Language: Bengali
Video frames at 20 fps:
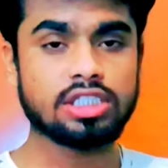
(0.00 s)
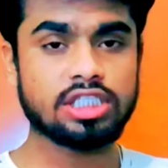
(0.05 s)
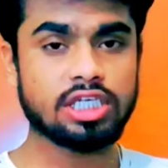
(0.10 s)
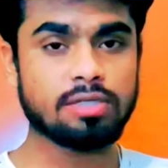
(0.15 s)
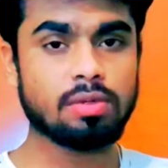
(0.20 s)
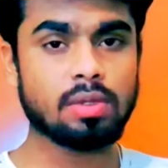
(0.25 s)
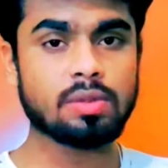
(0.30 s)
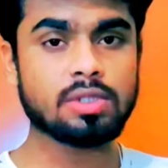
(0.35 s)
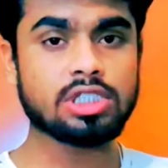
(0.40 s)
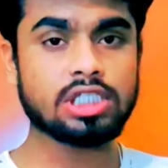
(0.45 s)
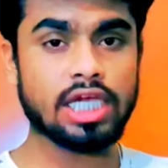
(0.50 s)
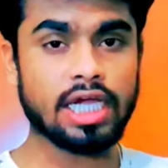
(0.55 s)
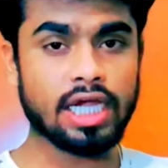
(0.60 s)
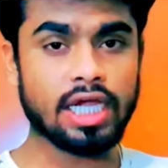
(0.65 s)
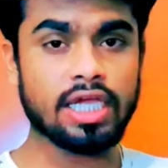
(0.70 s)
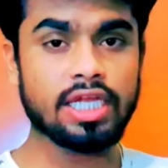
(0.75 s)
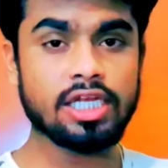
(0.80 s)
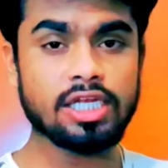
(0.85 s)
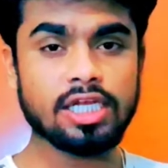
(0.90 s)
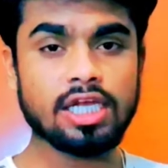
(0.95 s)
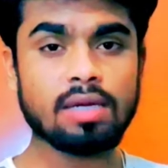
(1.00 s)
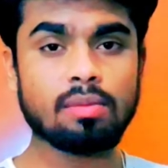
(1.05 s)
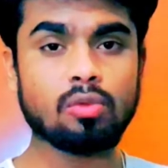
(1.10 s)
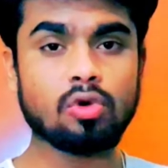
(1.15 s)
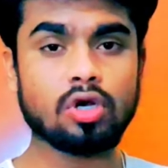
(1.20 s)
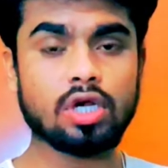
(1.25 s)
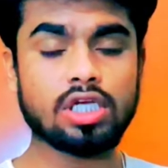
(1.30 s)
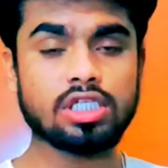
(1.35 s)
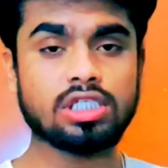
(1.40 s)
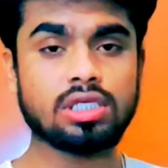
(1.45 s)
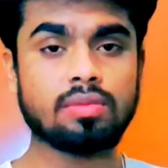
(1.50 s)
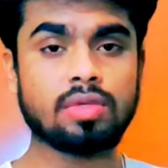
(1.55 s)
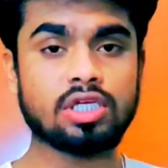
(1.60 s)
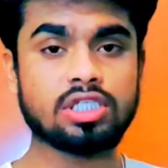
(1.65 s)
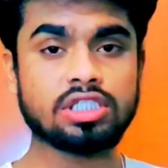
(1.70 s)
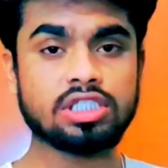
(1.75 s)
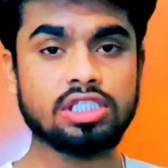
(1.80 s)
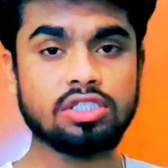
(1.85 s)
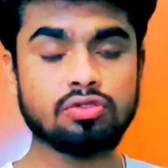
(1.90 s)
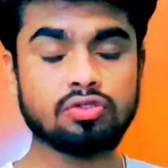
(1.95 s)
যেভাবে টাকা ইনকাম করা যায়
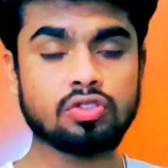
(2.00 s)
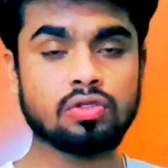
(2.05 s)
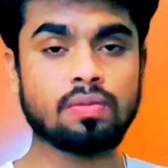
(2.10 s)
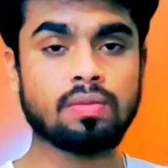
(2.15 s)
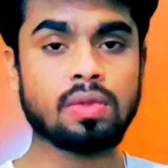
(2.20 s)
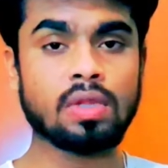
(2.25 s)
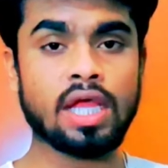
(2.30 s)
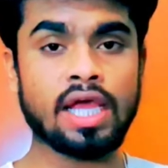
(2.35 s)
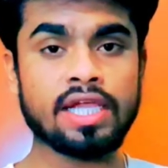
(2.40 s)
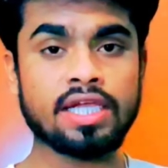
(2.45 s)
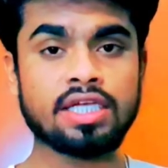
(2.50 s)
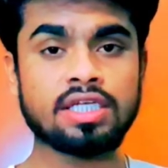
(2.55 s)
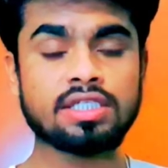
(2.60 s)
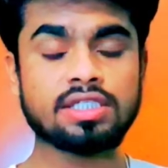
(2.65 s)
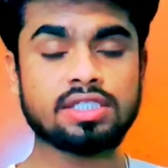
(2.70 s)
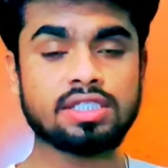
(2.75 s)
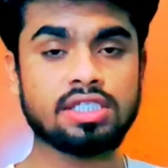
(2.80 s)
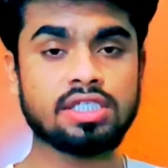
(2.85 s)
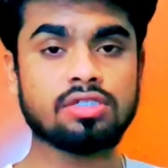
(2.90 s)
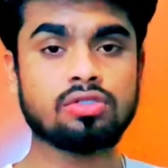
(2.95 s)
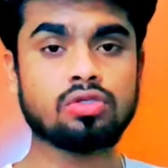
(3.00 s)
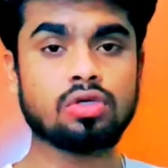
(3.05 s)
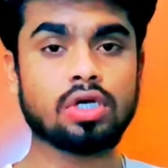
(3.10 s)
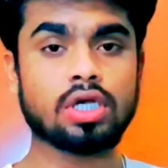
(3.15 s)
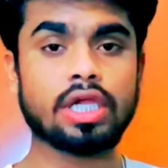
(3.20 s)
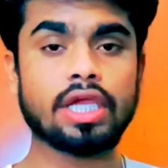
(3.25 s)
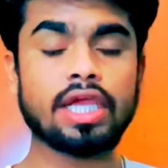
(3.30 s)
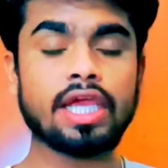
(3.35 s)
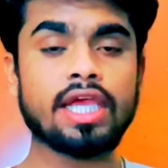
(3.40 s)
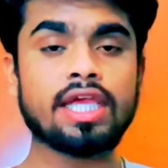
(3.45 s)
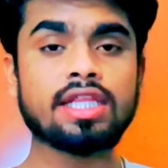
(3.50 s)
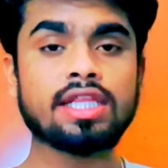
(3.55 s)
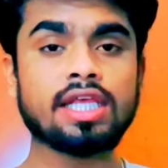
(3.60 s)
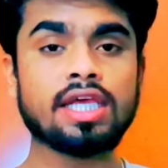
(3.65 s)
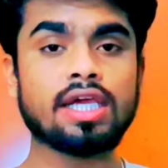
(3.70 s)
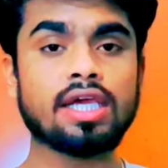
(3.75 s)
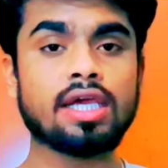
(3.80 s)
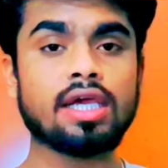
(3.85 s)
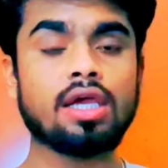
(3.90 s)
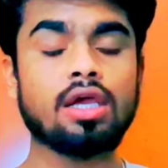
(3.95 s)
বাট ইউটিউব লাইক টিকটক এই
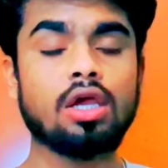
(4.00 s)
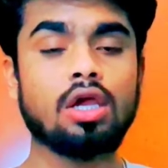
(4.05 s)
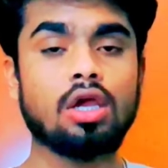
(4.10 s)
থেকে